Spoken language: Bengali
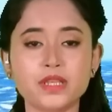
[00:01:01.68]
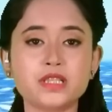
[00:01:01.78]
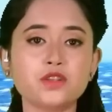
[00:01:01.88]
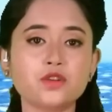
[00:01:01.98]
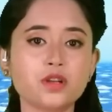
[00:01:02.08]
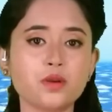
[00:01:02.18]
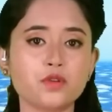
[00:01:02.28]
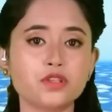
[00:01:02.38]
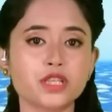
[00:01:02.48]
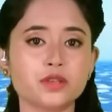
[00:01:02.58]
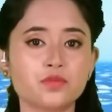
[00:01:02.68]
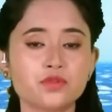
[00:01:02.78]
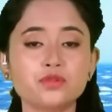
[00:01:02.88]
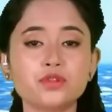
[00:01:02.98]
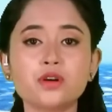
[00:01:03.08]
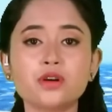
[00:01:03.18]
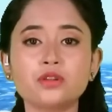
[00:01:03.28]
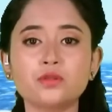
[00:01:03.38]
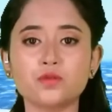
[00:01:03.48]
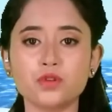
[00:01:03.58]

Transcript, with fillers: বিশ্লেষকরা বলছেন প্রযুক্তিগত